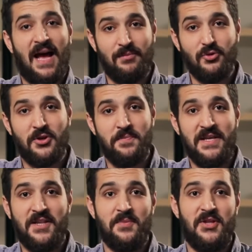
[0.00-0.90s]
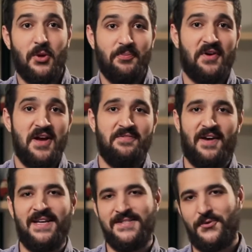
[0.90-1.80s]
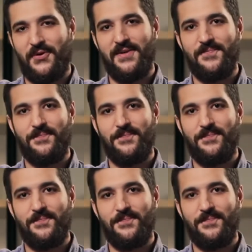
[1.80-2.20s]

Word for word: هالمطربة ضمن توب فايف على زوري